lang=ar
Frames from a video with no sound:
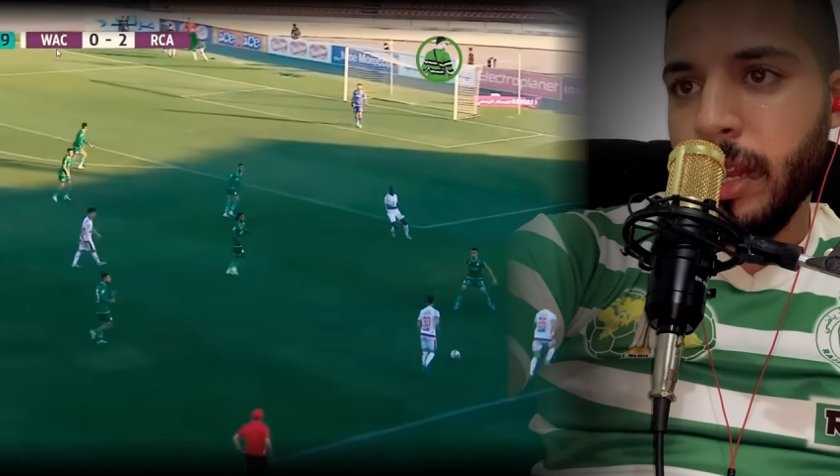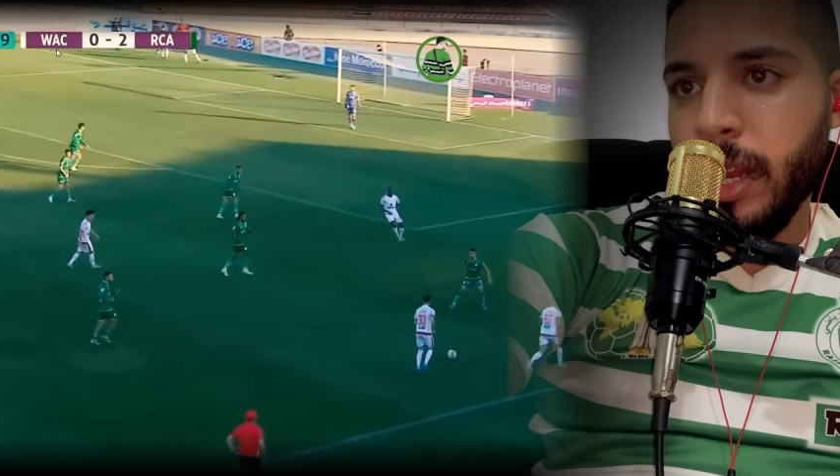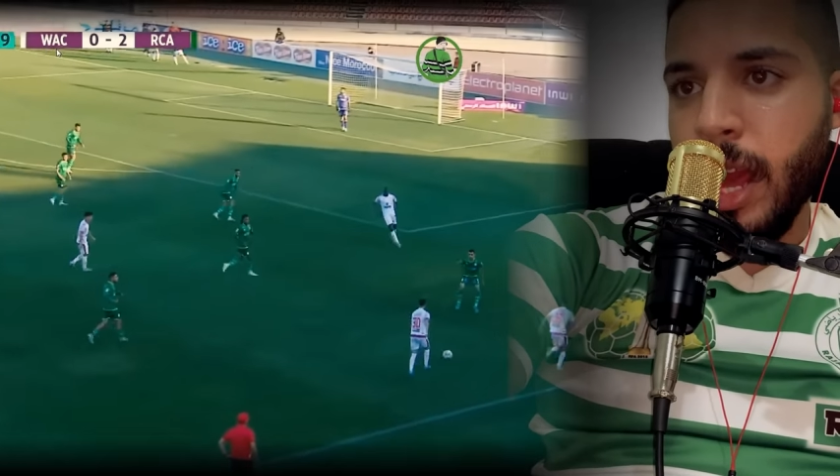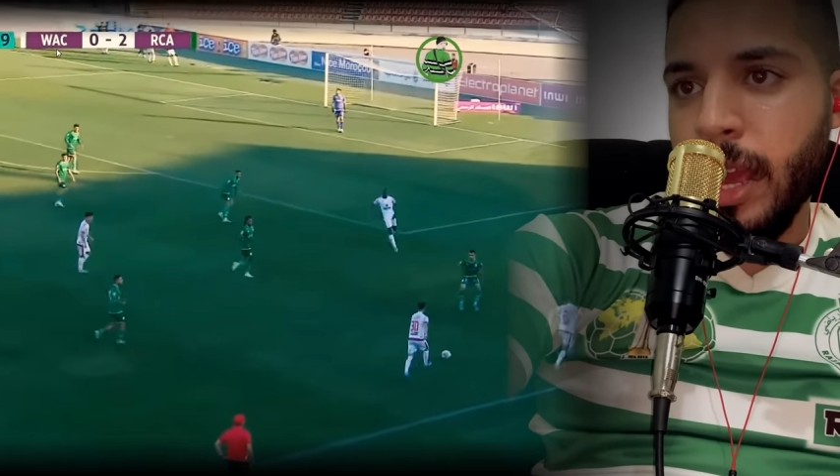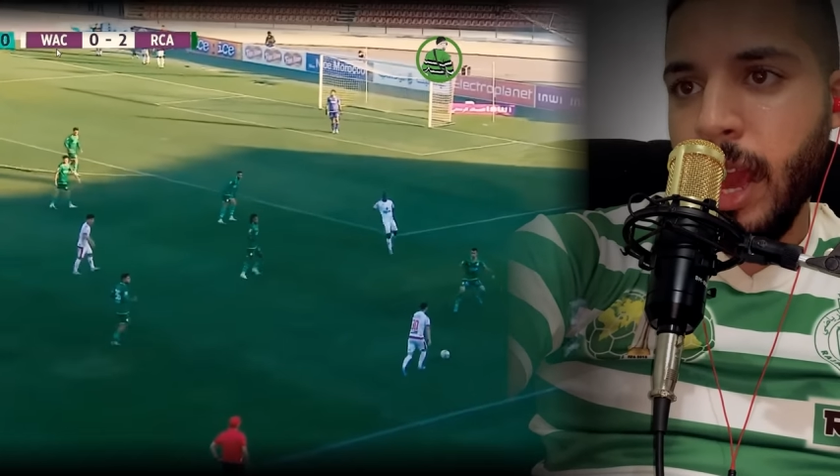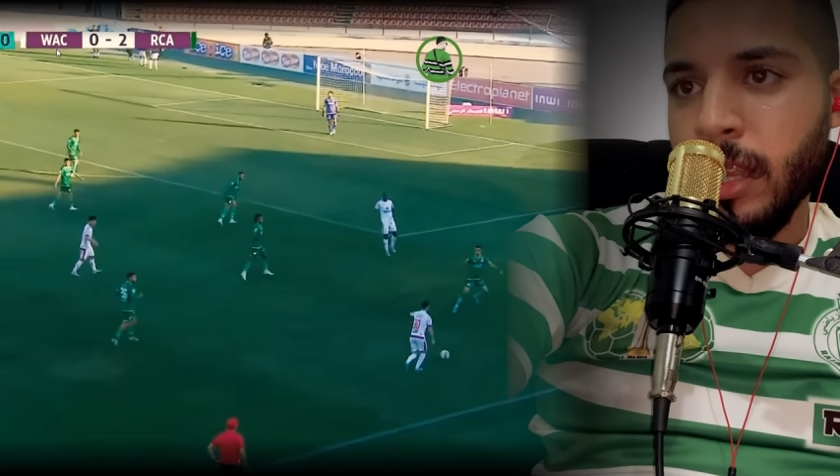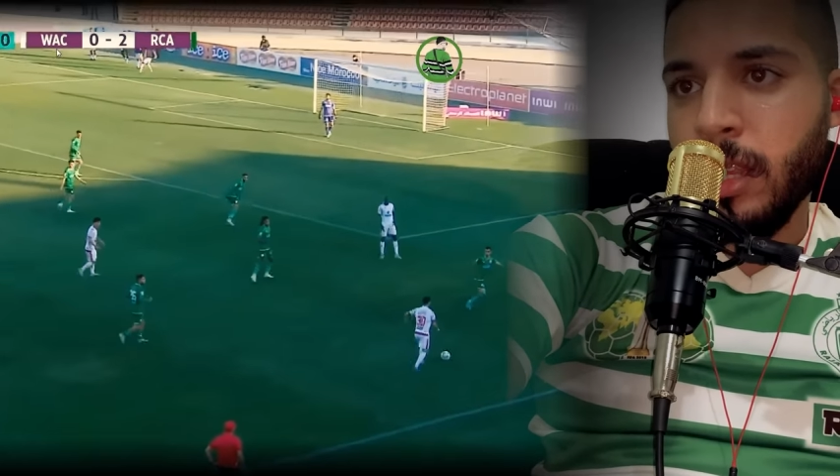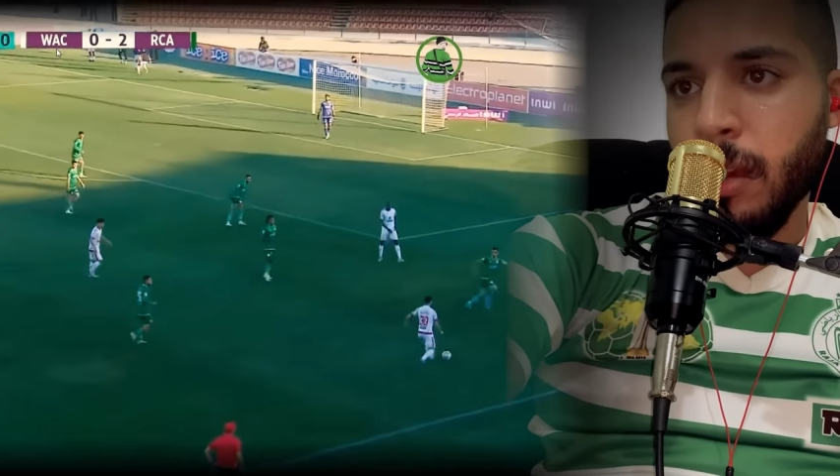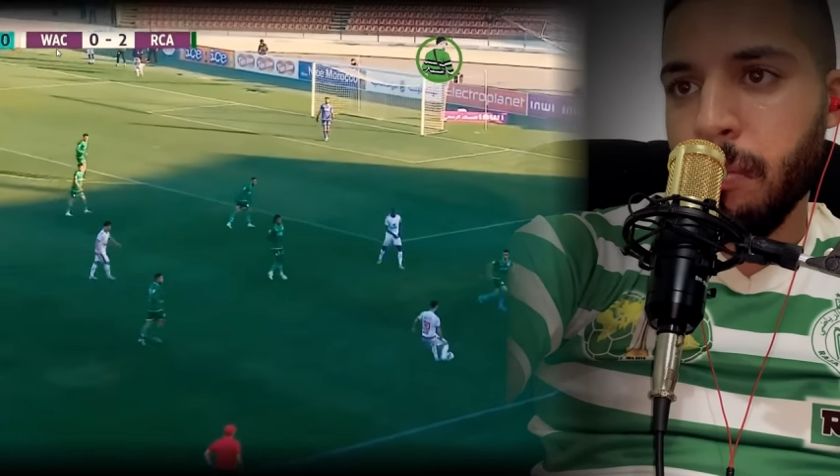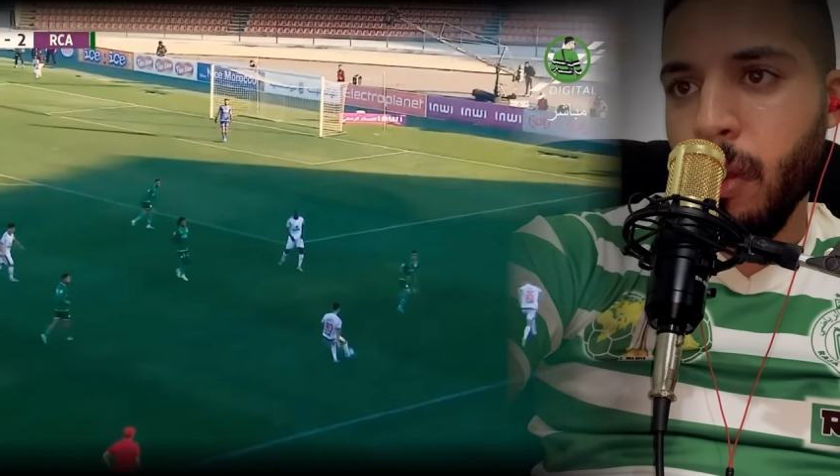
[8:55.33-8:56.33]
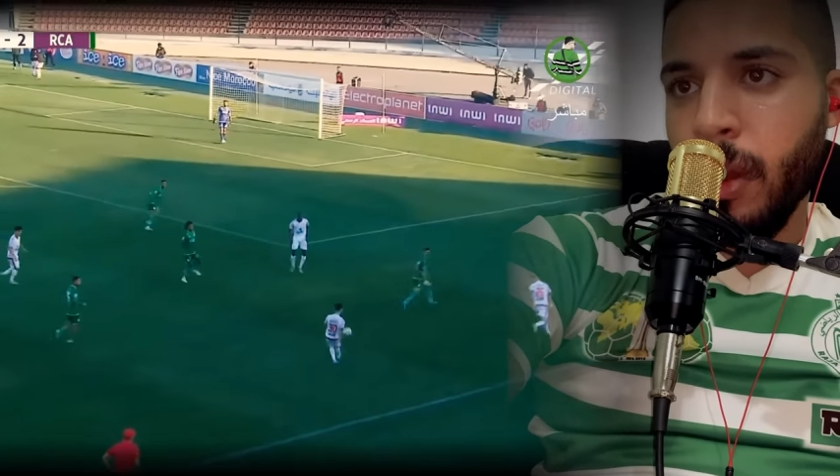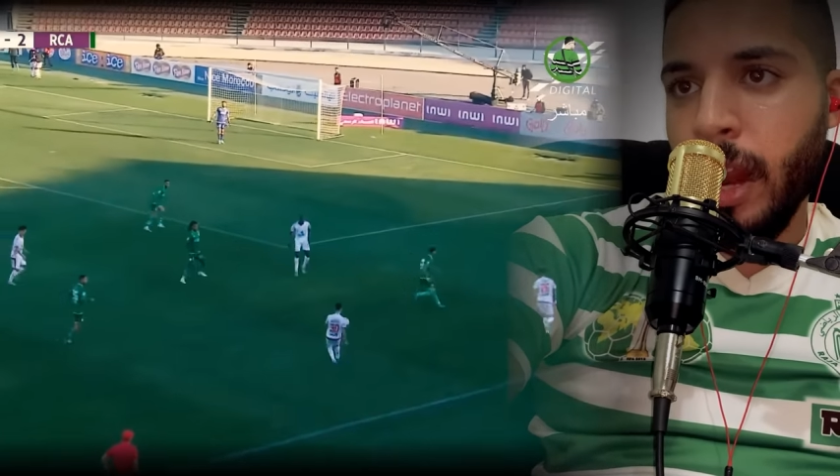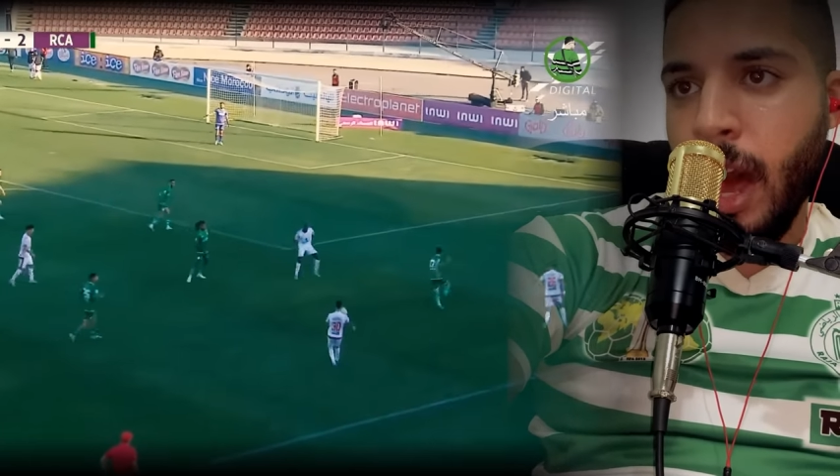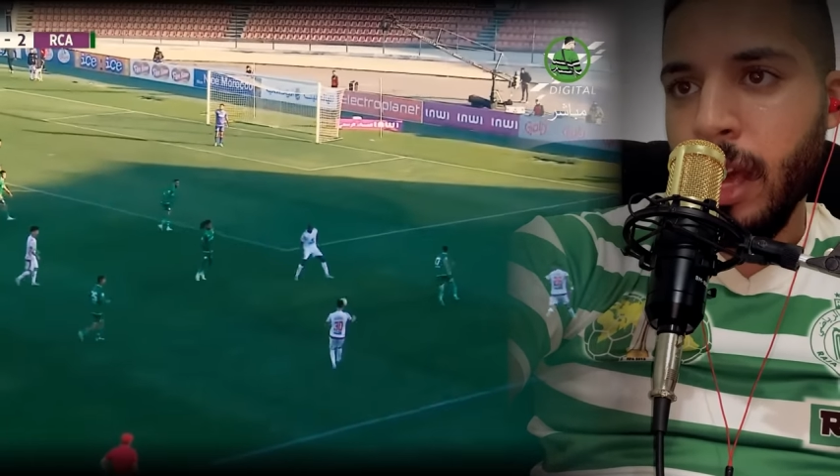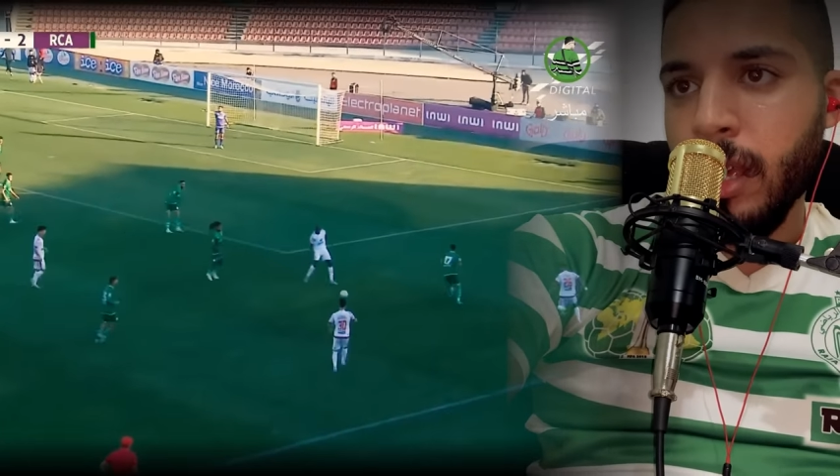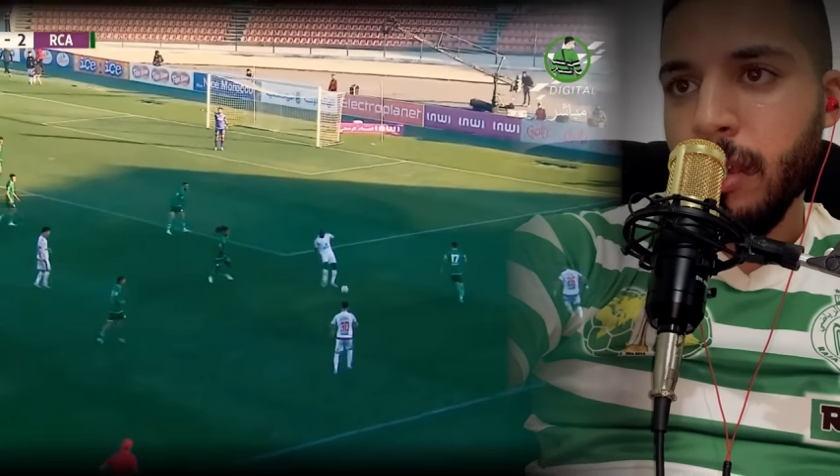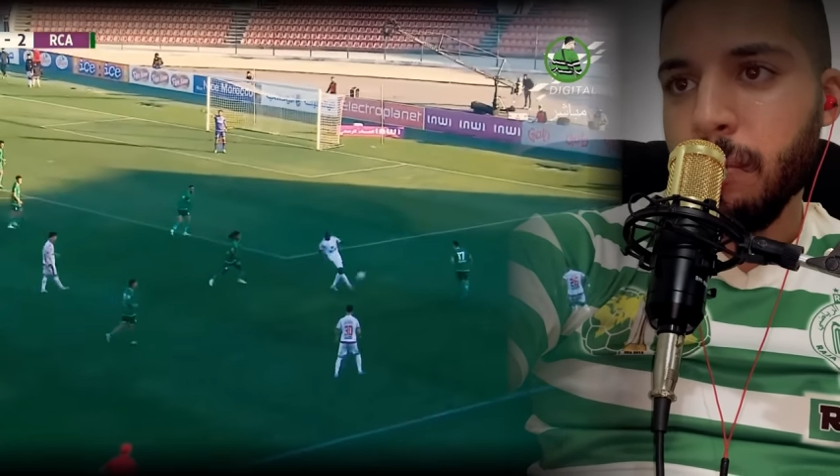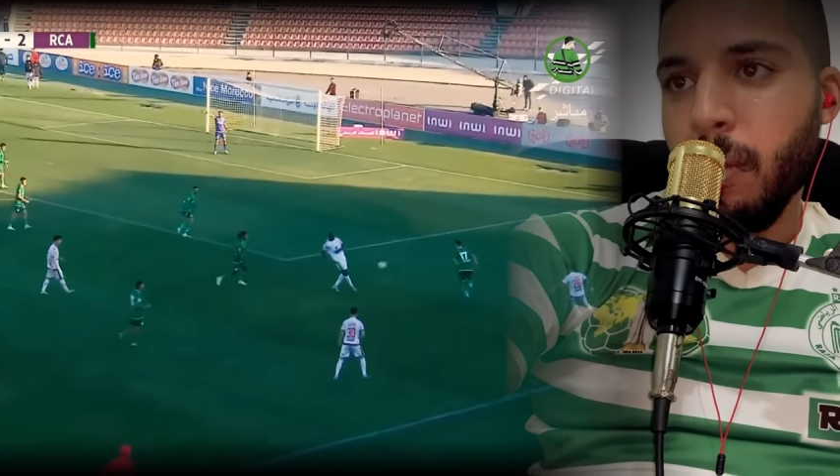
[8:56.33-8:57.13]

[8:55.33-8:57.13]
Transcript: من هنايا عند بوهره بو...